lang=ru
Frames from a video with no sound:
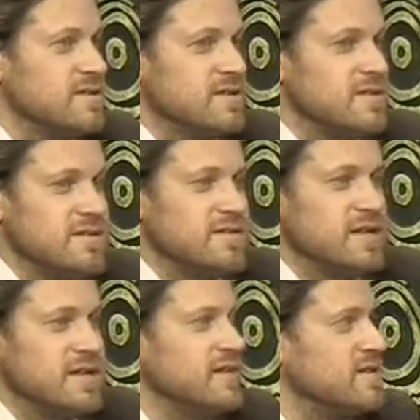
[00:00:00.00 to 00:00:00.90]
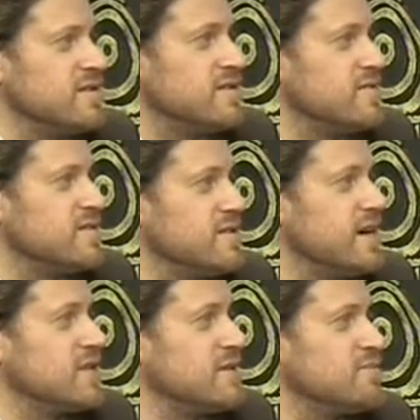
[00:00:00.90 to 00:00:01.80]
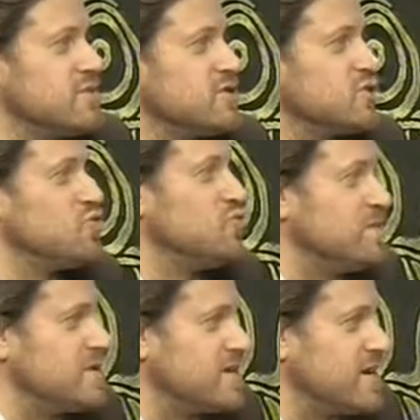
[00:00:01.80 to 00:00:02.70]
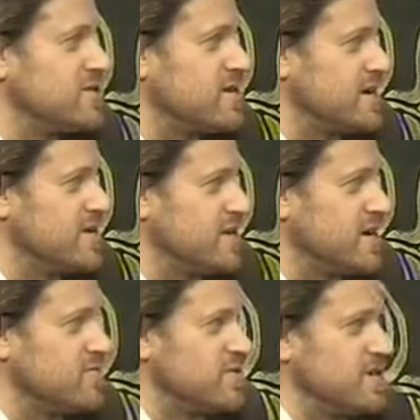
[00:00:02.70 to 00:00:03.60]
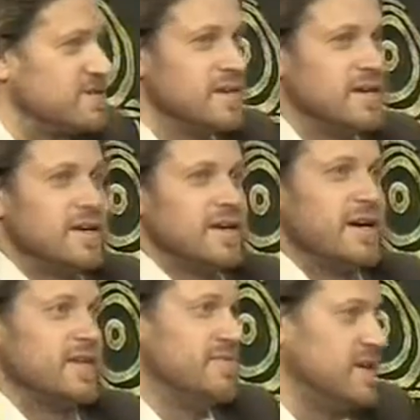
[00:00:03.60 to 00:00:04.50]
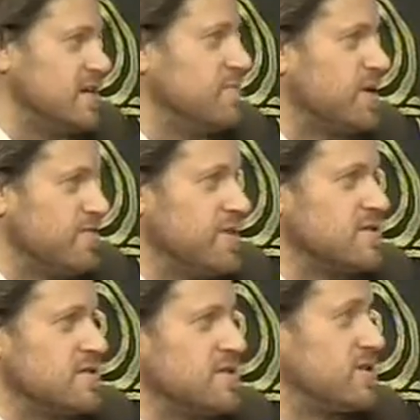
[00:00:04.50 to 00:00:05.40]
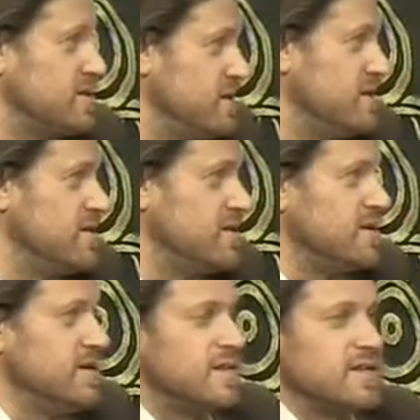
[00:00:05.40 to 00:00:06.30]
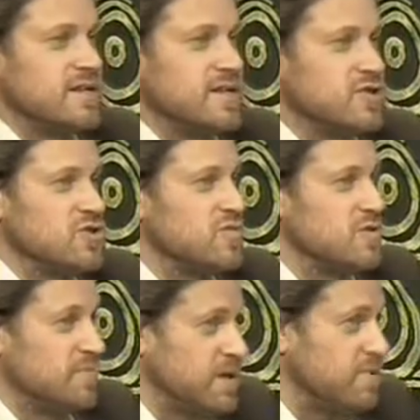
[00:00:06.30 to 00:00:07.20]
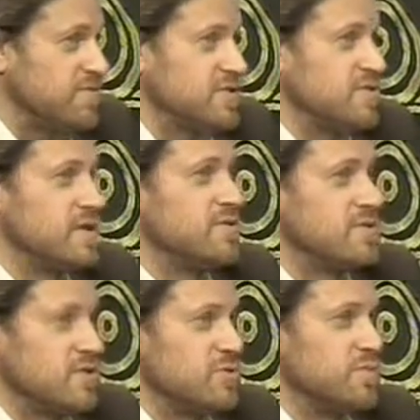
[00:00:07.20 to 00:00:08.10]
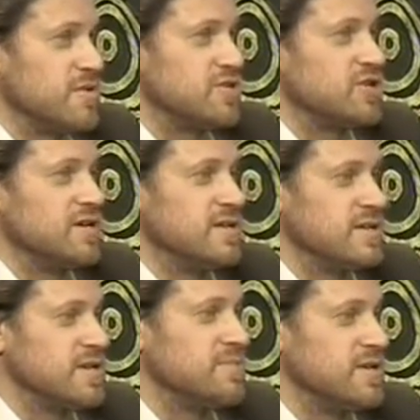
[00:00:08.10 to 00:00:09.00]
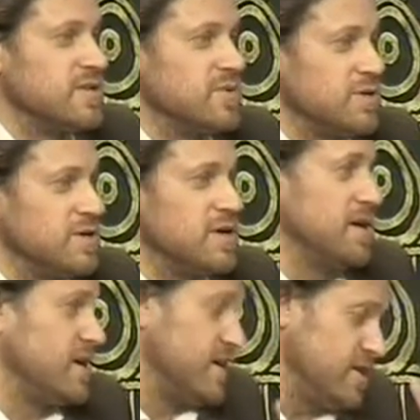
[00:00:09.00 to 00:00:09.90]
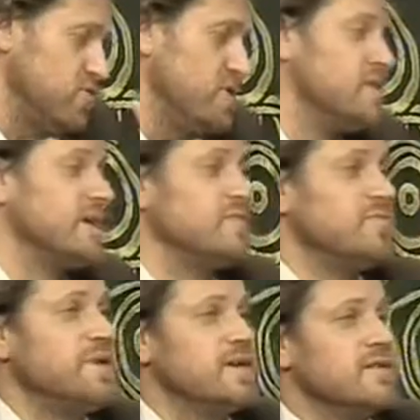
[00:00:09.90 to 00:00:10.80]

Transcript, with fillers: съел на этом зубы, знаешь, как говорят у нас. Это великий профессор Россини. Так что вот мне повезло, так, которые первые шаги на Западе у меня были. Я, конечно, я до этого пел,